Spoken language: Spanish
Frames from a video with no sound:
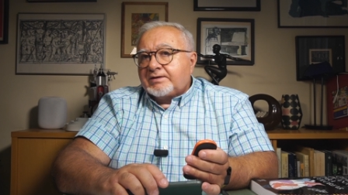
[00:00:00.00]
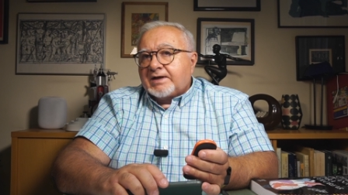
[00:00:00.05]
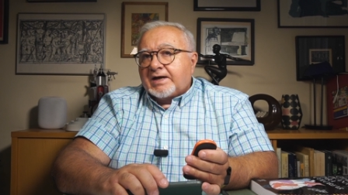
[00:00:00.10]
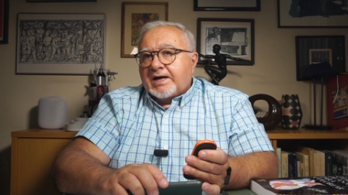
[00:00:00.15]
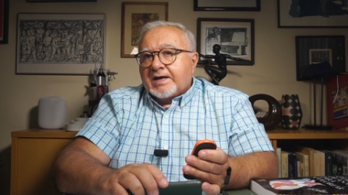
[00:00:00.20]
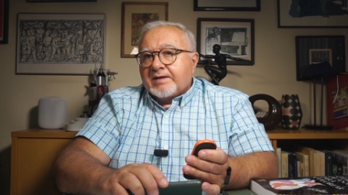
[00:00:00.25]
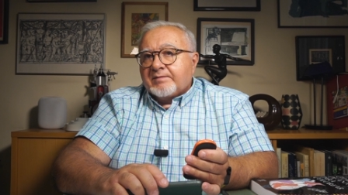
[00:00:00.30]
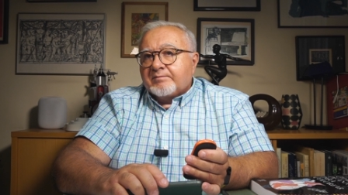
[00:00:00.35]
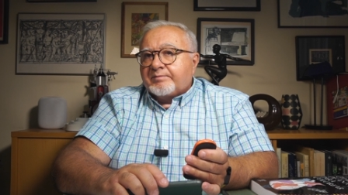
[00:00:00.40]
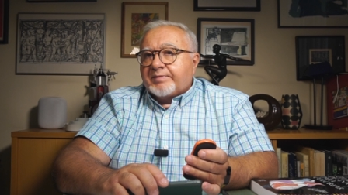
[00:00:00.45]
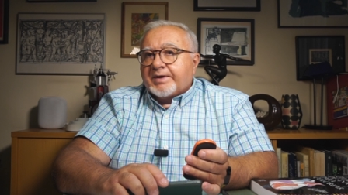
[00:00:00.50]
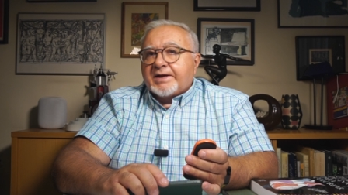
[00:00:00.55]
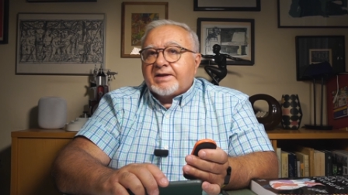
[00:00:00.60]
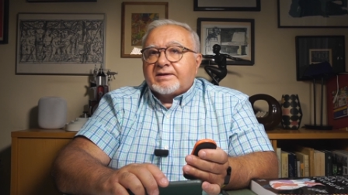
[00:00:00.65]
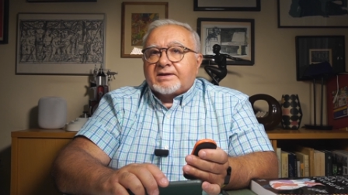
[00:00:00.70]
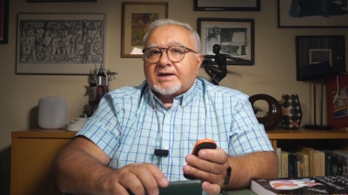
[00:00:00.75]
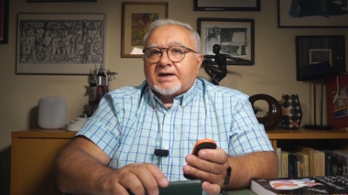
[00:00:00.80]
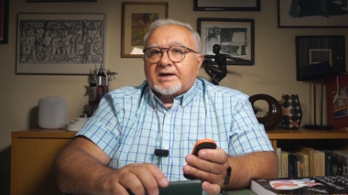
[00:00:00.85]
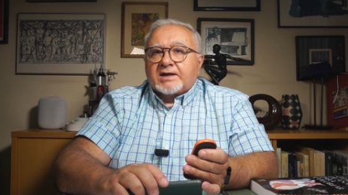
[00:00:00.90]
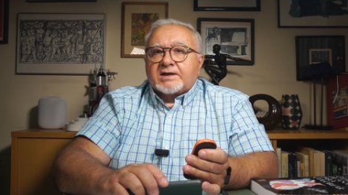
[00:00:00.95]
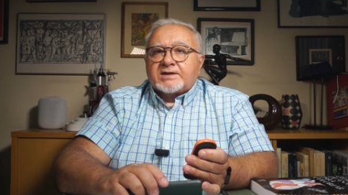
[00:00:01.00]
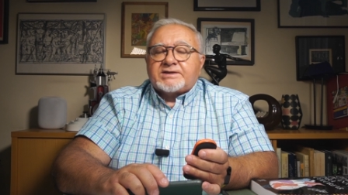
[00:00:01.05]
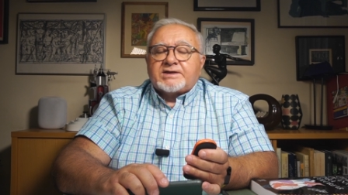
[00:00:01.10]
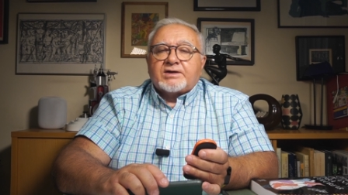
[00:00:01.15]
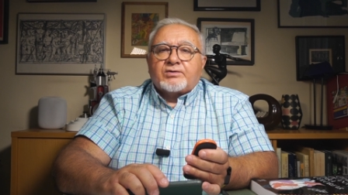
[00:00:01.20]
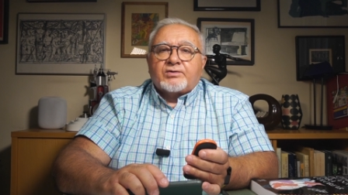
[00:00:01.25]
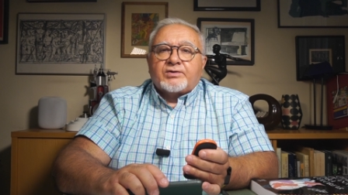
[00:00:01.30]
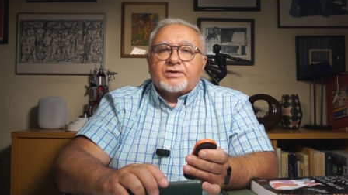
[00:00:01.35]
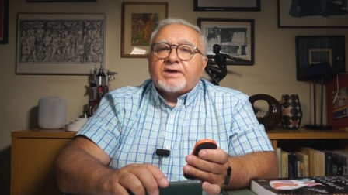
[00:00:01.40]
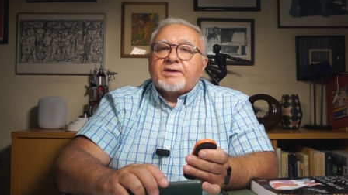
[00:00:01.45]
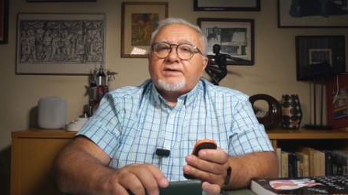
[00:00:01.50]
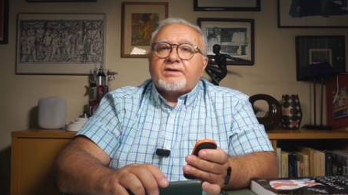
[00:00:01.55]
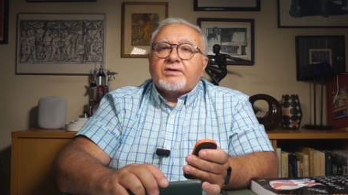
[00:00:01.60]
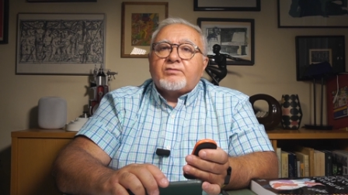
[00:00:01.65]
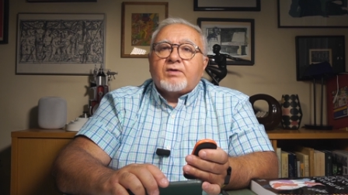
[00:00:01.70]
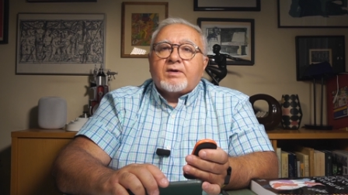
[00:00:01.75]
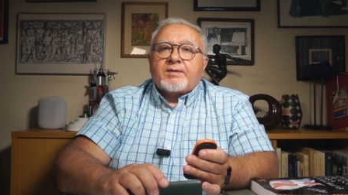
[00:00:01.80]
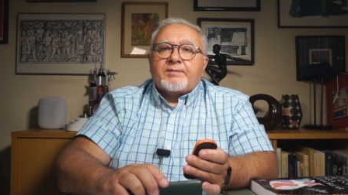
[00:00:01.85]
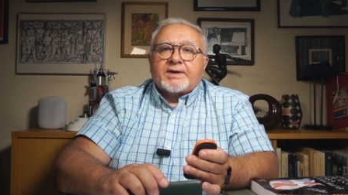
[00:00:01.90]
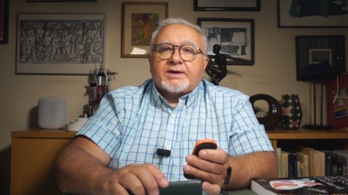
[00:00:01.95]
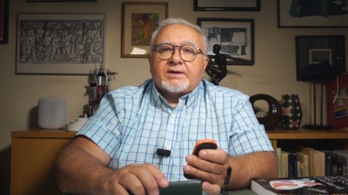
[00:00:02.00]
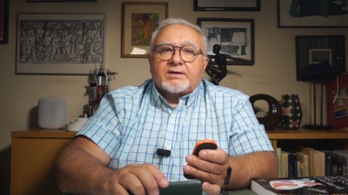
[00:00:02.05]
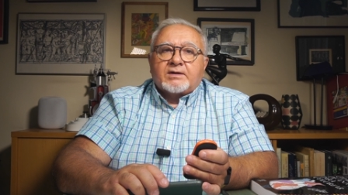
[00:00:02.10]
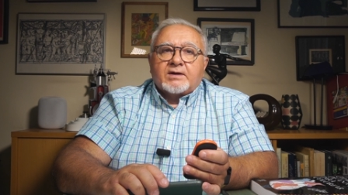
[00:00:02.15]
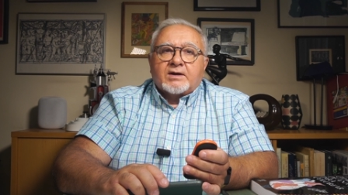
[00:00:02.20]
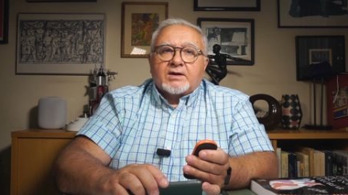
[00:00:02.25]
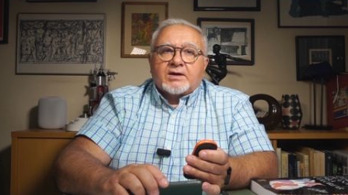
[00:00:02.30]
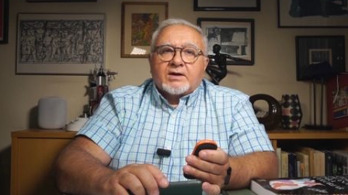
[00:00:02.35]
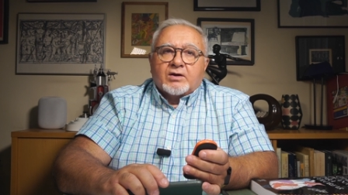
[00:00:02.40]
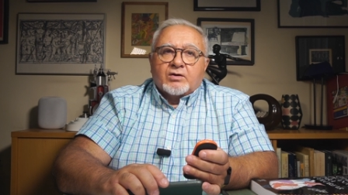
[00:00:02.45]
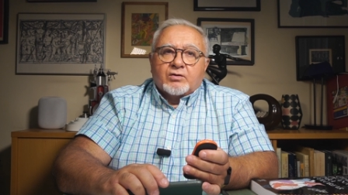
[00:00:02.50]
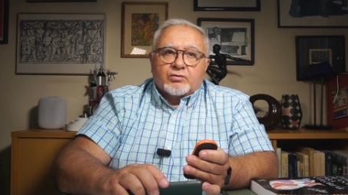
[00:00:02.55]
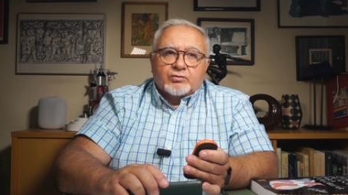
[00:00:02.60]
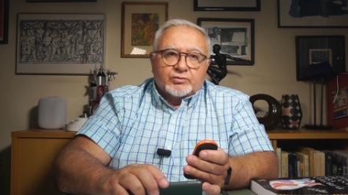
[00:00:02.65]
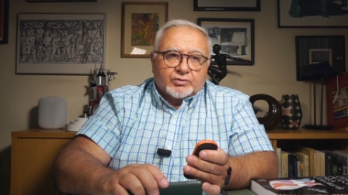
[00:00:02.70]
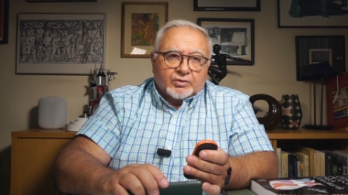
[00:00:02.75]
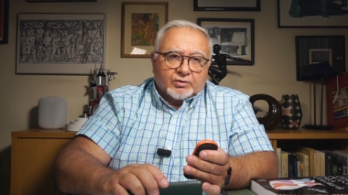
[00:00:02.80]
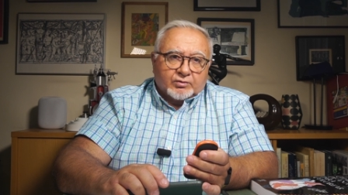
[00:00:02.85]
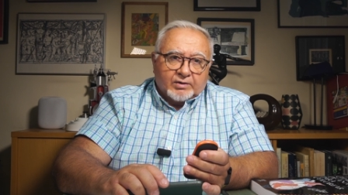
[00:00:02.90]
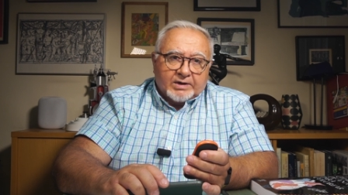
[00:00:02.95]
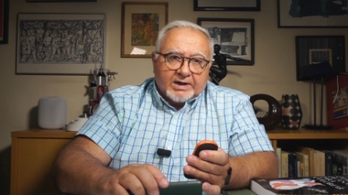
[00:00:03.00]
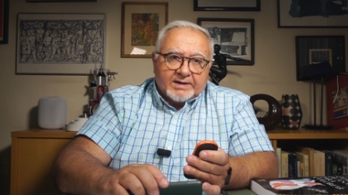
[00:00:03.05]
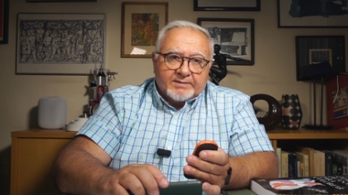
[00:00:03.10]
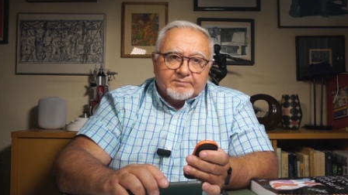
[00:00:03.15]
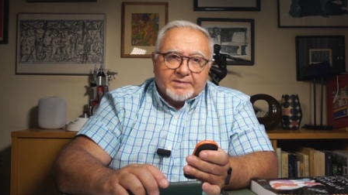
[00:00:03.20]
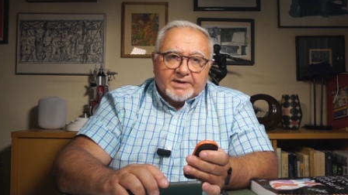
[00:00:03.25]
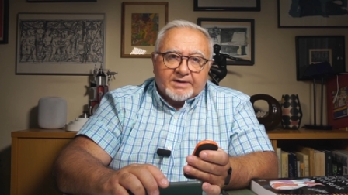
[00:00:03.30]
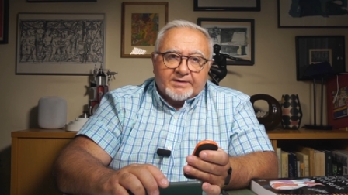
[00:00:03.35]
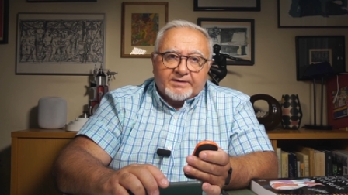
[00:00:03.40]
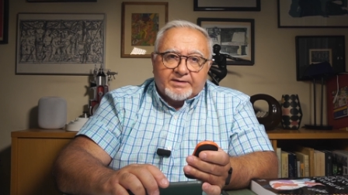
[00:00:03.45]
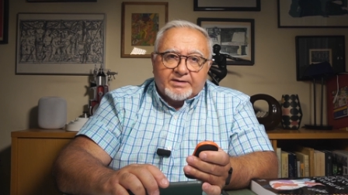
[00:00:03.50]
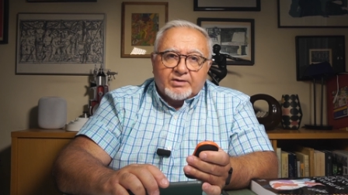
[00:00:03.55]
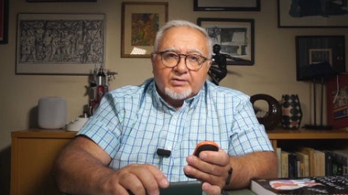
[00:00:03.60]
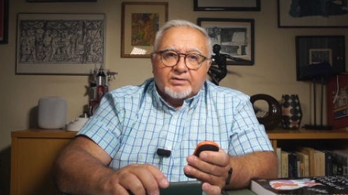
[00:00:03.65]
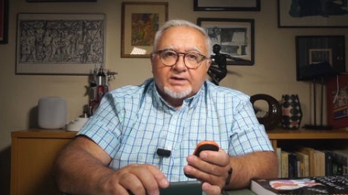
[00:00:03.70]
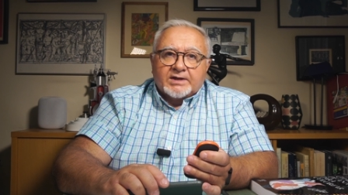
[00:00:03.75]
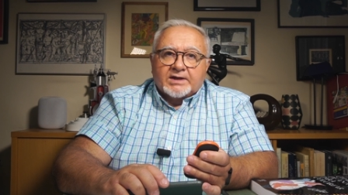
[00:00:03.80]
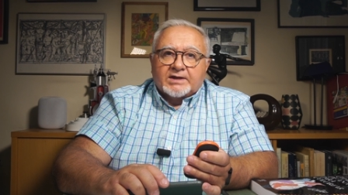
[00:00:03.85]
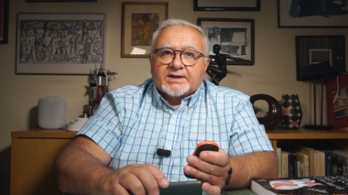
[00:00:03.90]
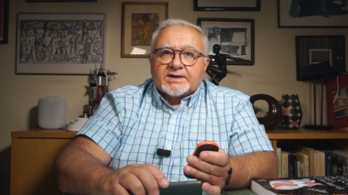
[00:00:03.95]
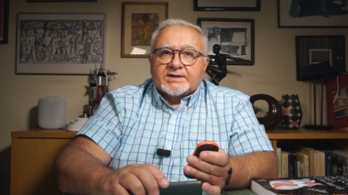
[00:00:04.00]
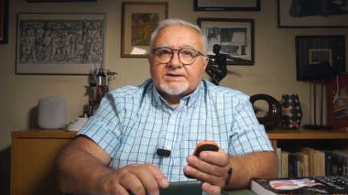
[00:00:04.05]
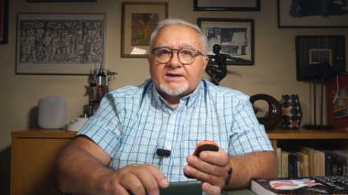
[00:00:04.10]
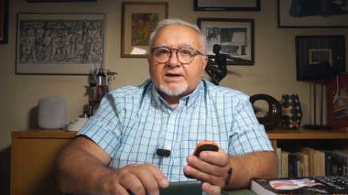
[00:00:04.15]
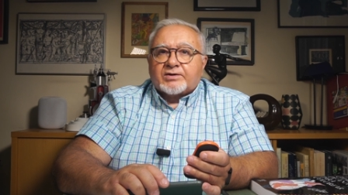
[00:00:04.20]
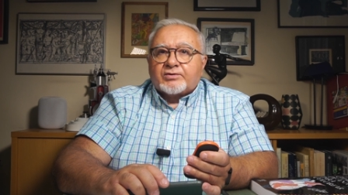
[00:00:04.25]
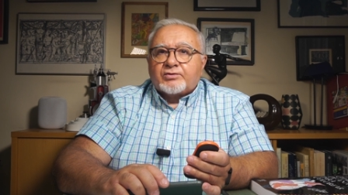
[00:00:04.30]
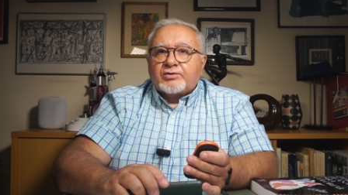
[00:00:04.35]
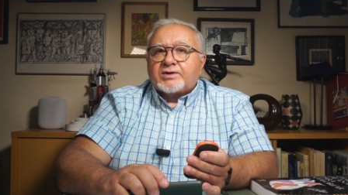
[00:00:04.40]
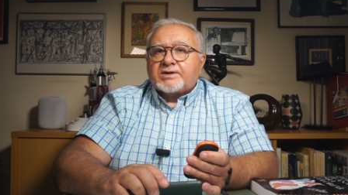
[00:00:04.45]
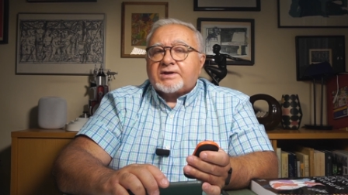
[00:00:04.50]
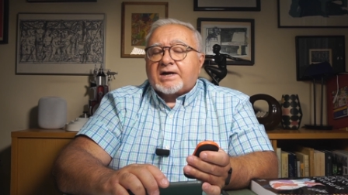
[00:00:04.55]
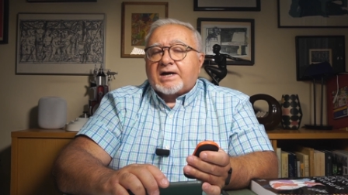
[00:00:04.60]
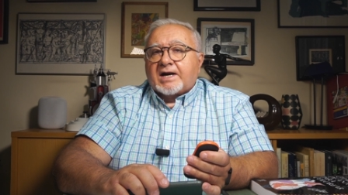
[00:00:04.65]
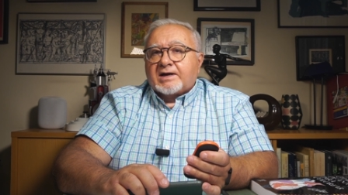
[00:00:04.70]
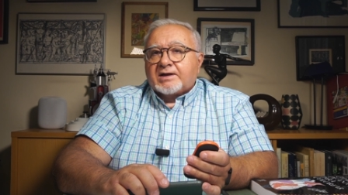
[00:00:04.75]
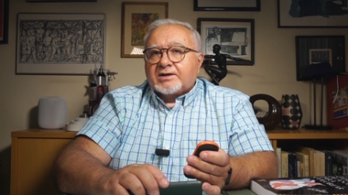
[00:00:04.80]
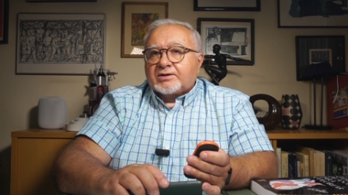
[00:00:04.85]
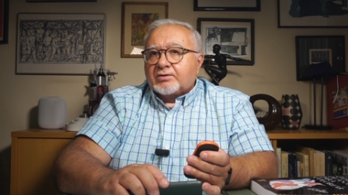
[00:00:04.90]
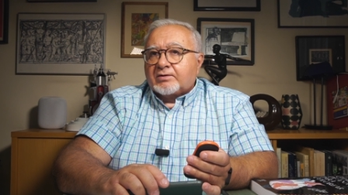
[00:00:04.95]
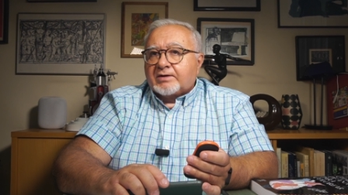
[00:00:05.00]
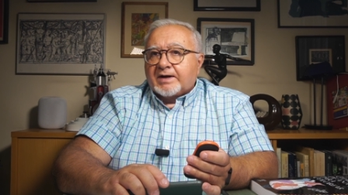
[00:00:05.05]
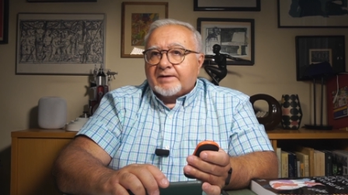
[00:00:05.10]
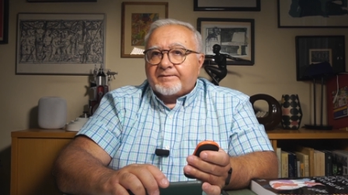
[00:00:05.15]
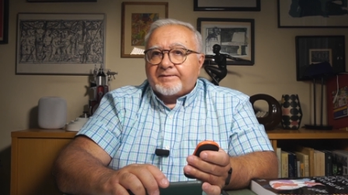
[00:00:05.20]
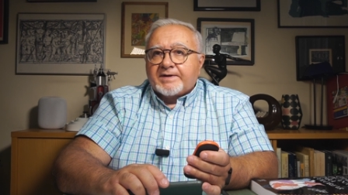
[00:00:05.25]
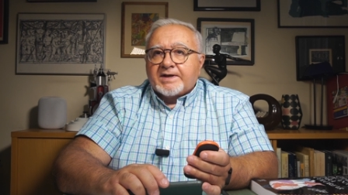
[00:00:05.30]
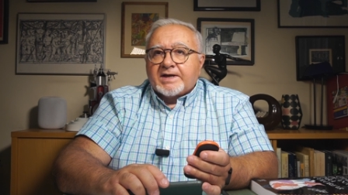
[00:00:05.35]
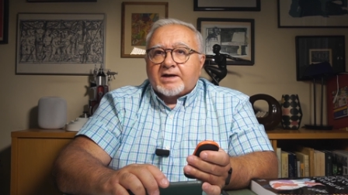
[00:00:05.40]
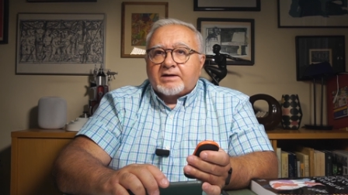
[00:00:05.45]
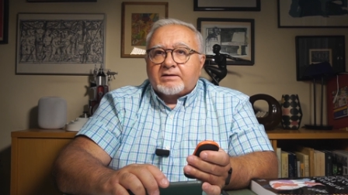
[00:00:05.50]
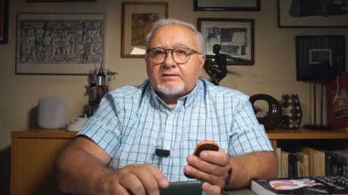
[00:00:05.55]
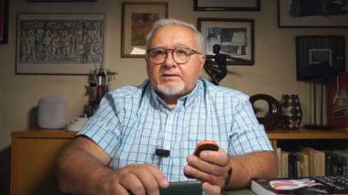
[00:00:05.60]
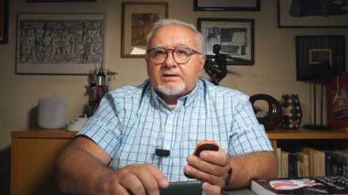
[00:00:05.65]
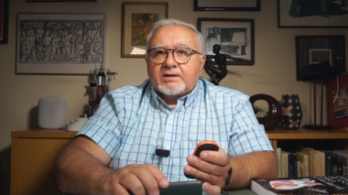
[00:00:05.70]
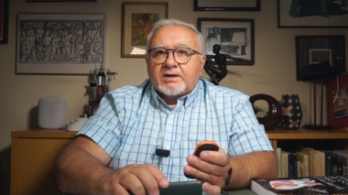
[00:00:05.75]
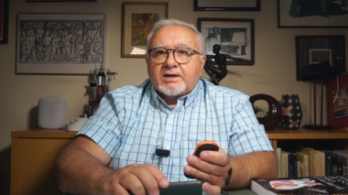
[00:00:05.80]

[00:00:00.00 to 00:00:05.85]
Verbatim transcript: de la imprenta en el siglo XIX junto con la invención y el desarrollo de la litografía,